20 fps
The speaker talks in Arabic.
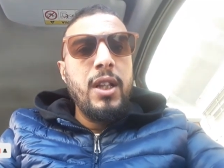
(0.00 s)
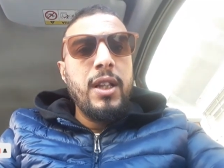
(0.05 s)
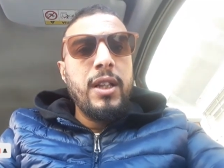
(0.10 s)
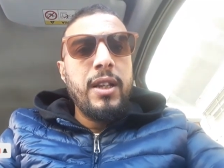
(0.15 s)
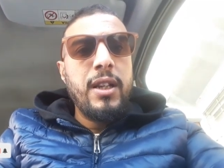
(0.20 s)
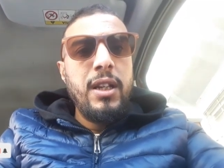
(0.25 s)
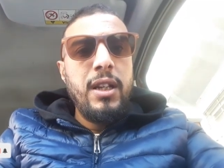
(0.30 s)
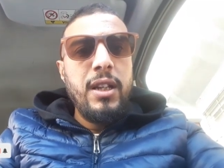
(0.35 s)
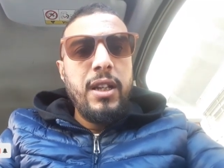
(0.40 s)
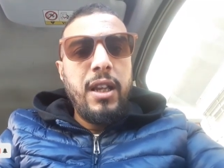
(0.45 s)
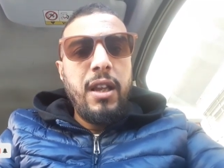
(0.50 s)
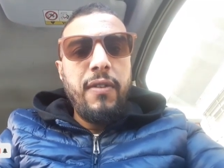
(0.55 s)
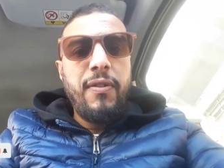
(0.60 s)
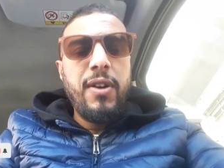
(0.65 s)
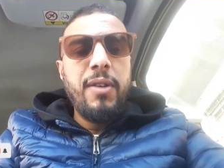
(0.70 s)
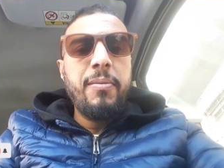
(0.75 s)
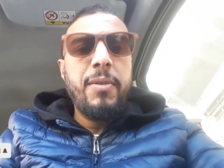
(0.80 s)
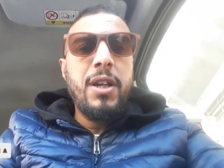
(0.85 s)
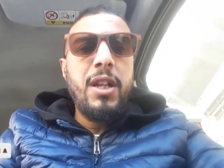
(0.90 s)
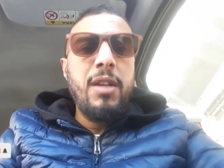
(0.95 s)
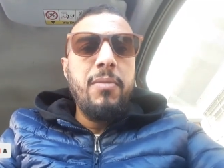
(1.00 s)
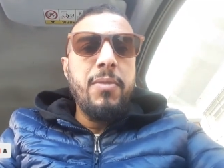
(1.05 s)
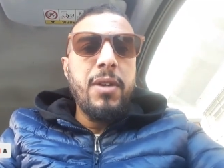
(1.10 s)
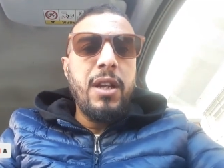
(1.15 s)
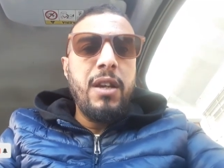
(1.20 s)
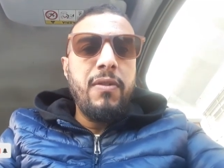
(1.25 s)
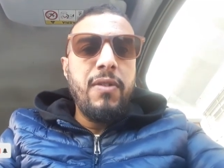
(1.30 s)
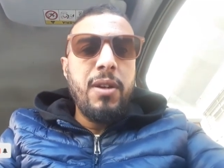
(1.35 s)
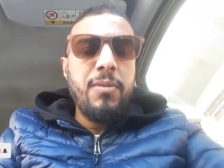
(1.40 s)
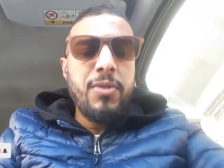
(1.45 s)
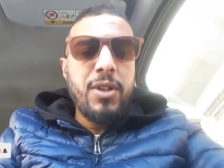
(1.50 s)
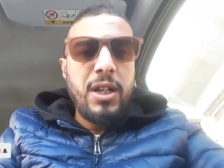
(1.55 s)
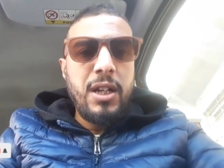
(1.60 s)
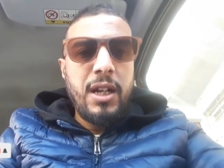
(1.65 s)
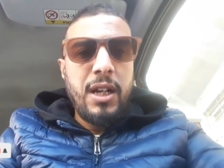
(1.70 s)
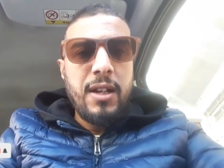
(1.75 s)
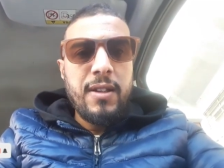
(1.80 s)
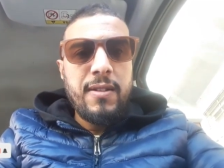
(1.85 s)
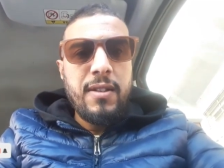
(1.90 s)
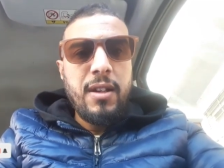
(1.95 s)
كاين اللي كيفهم كل اللي ما كيفهمش على
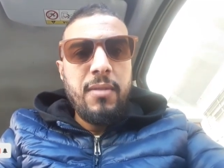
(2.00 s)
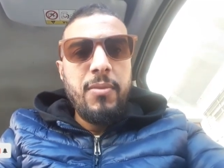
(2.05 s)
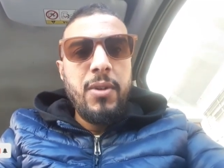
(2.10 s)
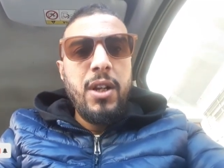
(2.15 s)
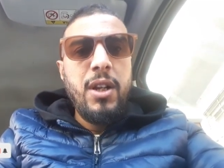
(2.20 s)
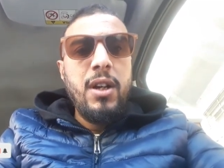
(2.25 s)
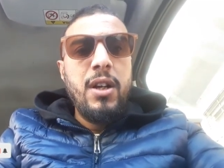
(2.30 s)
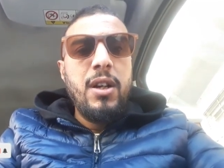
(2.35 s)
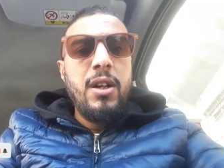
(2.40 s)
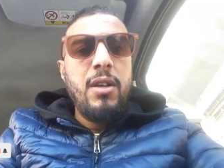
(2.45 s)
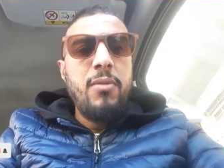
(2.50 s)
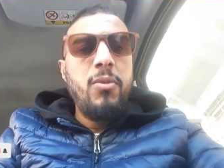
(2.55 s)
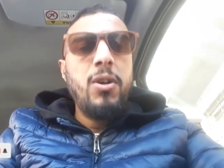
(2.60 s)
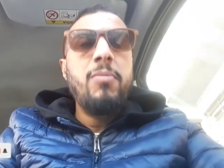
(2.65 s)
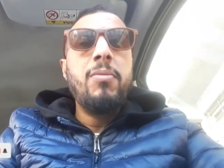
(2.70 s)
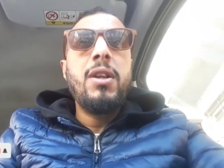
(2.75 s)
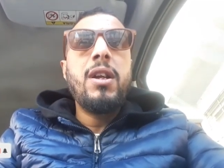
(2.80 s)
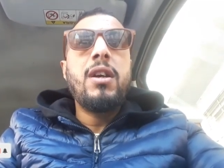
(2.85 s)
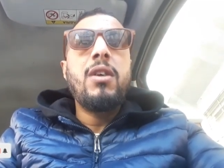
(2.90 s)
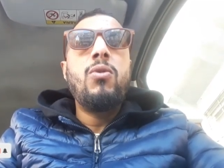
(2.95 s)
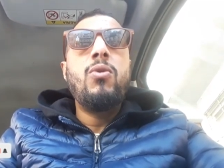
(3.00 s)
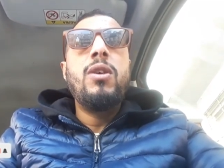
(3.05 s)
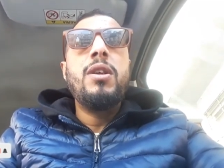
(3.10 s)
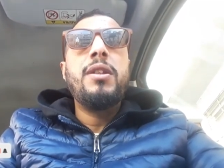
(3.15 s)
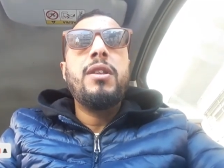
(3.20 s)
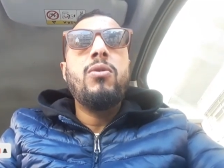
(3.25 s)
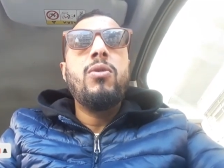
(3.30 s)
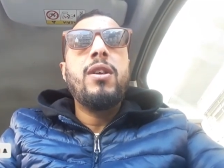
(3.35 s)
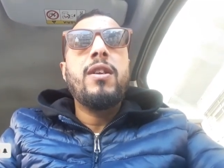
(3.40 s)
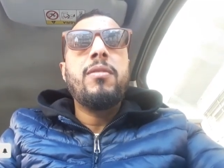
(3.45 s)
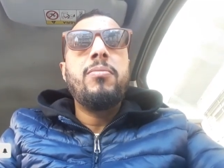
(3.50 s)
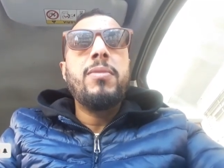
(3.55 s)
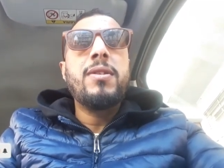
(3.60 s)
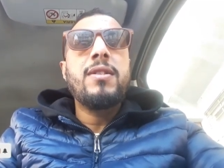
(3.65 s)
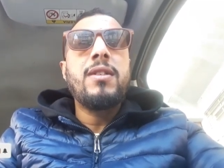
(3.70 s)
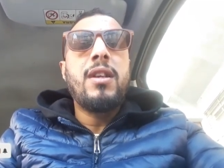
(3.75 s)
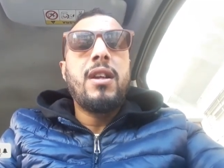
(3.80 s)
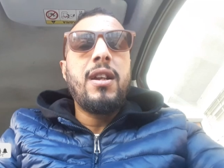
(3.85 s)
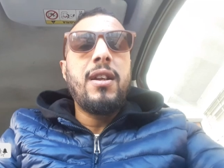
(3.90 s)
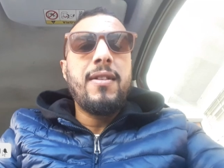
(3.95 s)
حساب المهم الاخوان دوله
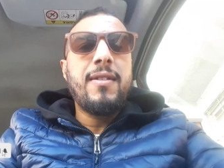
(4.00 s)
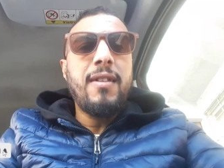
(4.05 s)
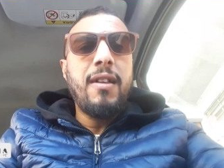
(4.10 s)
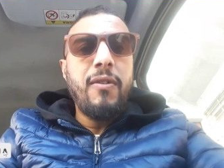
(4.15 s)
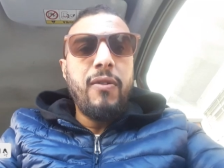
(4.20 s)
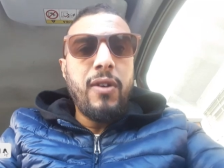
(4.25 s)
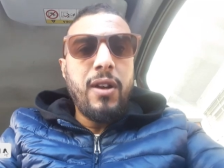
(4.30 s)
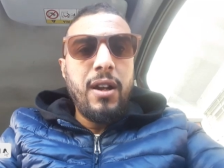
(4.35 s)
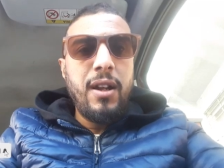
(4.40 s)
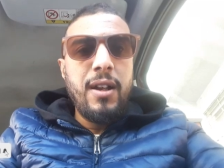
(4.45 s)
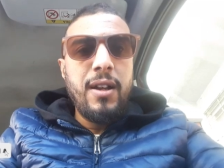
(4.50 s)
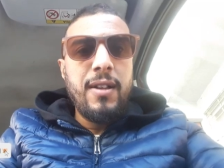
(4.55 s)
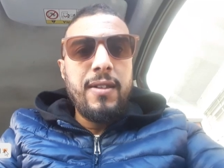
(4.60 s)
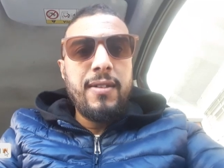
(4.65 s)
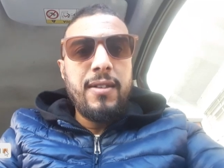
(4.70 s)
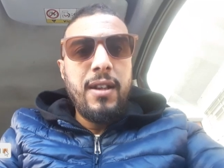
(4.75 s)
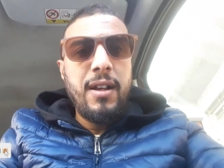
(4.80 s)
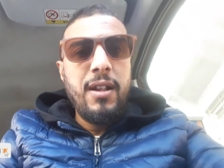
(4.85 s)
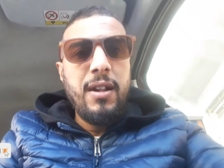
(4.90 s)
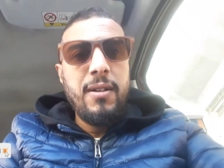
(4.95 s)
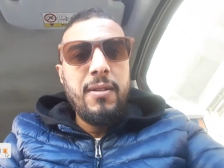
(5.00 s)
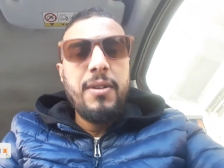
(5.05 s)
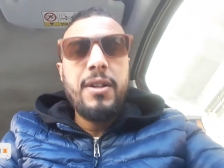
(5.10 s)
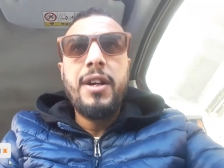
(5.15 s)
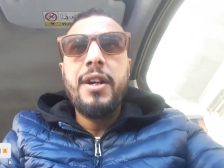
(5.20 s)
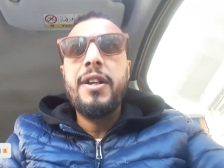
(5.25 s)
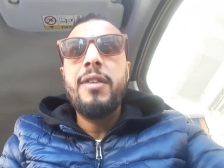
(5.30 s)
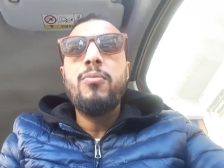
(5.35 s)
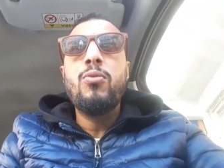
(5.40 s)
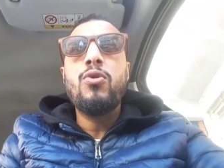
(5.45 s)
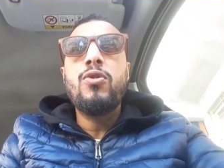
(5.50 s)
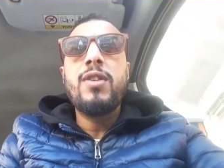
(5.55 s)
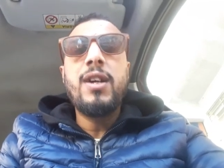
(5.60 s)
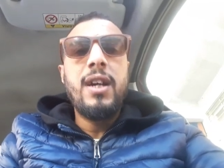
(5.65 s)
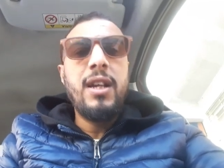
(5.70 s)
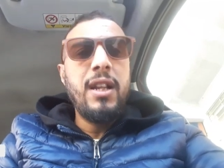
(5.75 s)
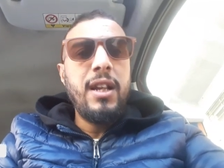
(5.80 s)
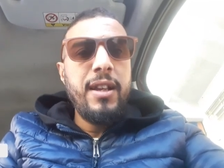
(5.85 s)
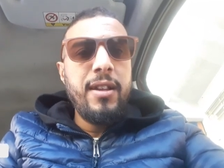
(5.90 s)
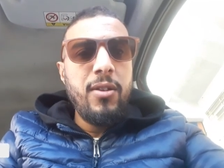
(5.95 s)
مصر راه السفر لها سهل يعني متاح
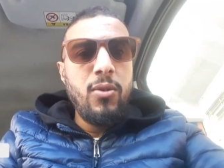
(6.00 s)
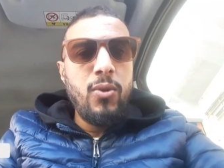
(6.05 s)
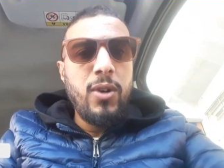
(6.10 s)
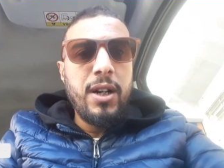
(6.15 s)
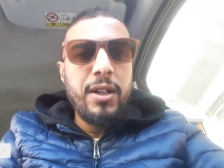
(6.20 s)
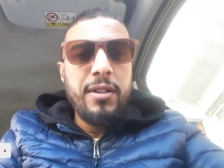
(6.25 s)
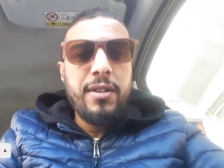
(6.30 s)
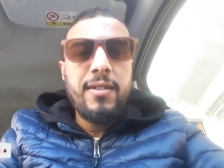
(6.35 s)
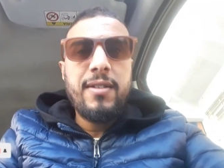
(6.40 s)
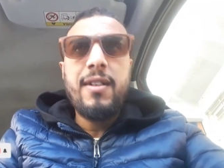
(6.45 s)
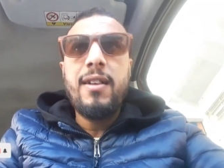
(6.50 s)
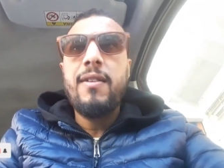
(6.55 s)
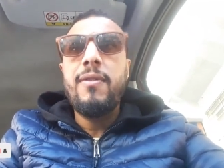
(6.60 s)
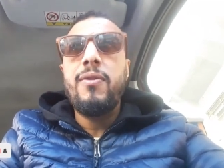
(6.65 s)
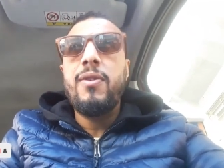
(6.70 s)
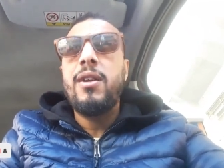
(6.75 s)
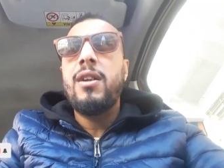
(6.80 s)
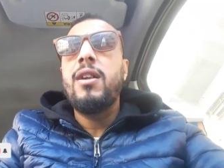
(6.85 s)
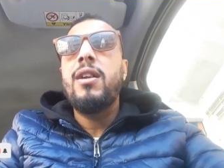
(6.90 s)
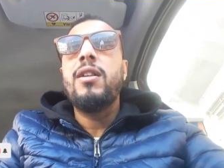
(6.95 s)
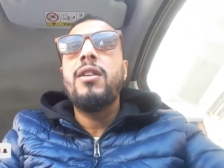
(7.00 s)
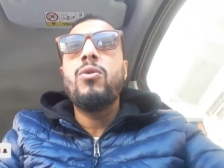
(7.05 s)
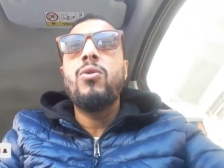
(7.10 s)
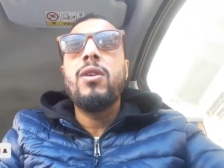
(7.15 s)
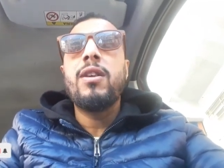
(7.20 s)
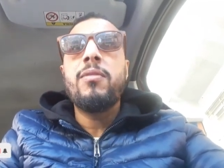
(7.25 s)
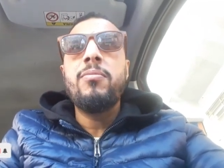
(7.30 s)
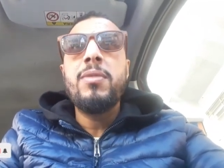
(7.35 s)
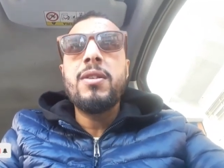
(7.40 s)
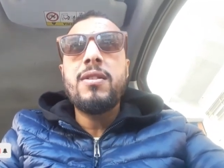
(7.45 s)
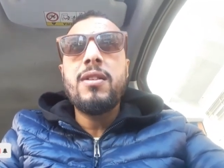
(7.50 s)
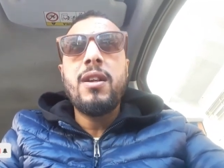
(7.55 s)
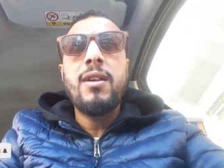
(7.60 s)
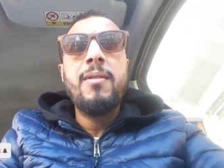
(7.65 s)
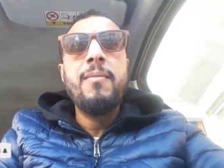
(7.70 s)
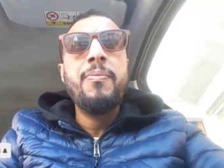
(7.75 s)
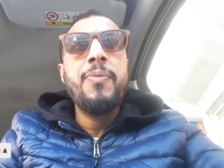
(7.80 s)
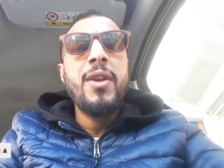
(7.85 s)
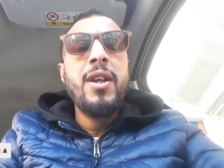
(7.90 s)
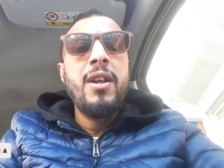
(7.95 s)
لاي واحد يسافر لدوله مصر
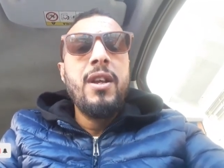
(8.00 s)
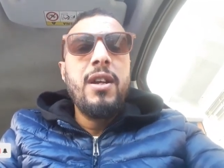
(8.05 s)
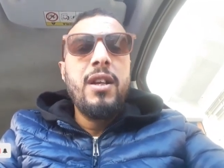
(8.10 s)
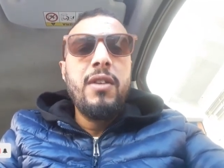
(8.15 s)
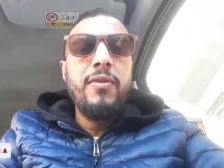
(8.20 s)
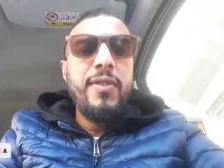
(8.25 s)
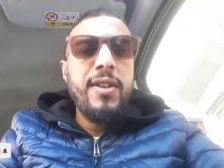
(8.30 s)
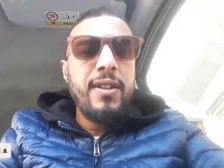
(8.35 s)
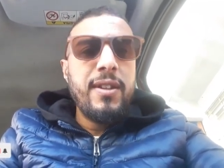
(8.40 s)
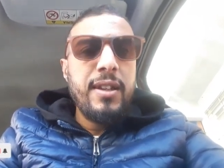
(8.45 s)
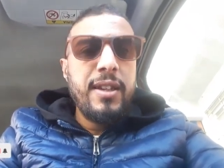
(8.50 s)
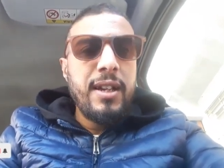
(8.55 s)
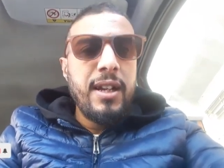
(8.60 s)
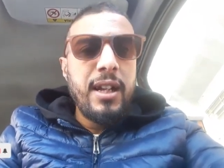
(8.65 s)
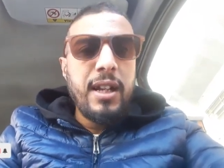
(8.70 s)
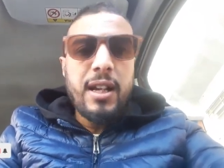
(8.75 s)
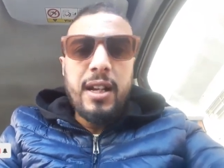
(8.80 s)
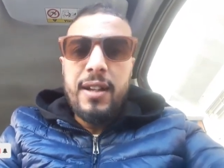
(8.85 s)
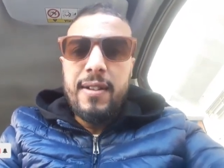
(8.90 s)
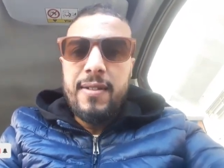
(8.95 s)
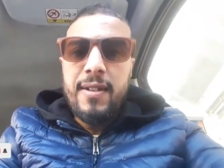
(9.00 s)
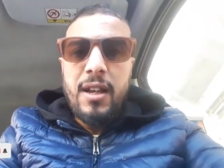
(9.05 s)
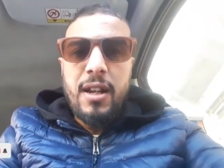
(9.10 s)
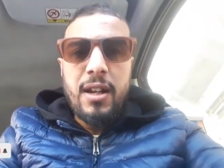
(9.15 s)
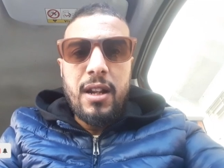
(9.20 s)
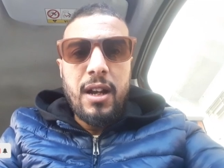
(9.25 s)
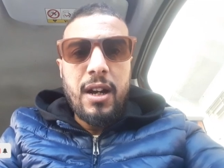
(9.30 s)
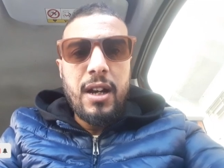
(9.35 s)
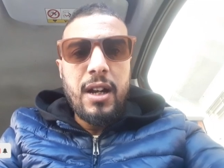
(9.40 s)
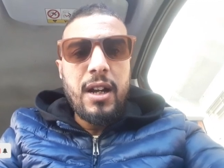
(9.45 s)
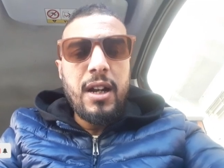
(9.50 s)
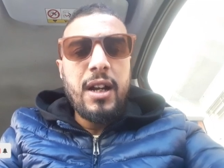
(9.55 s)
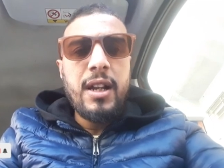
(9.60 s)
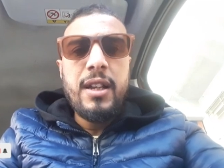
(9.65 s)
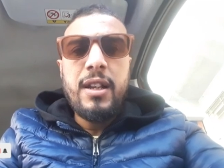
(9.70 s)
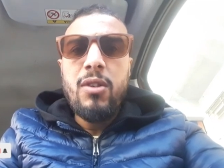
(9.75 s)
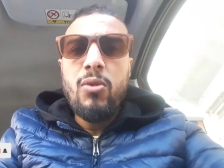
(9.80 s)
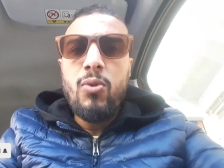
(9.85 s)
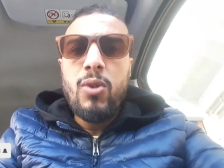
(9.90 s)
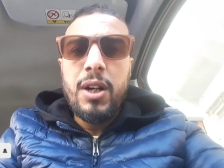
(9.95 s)
الفيزا ديالها راه سهله
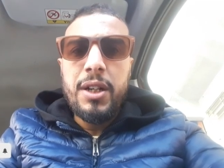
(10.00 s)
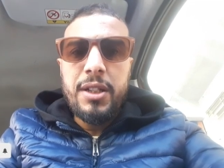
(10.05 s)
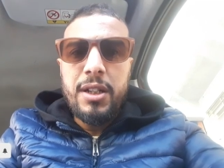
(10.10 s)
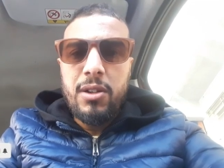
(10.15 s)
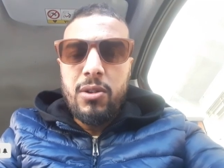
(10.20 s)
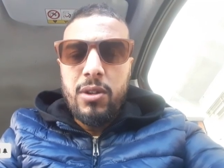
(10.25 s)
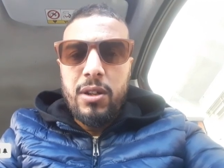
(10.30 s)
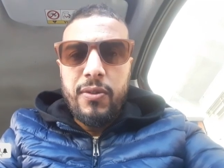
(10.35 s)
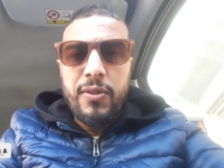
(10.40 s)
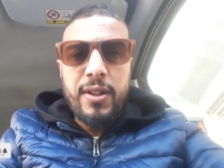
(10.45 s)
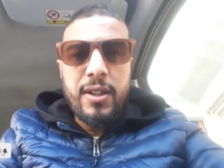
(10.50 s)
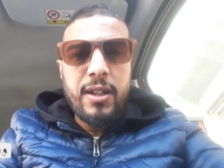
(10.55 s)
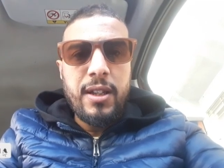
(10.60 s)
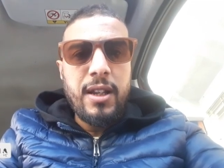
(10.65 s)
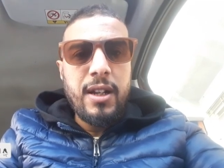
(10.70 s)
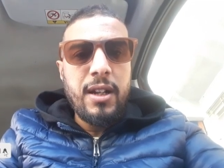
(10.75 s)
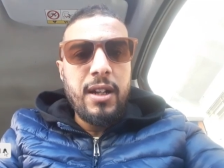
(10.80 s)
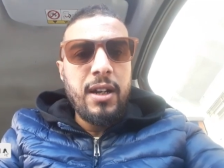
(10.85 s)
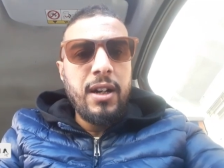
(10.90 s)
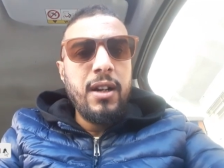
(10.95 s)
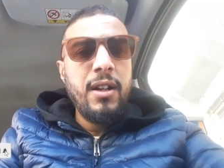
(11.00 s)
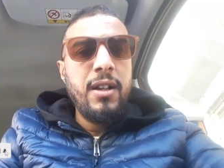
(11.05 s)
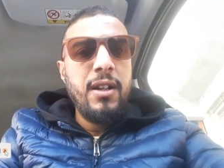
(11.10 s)
اي واحد ياخذ الفيزا ديالها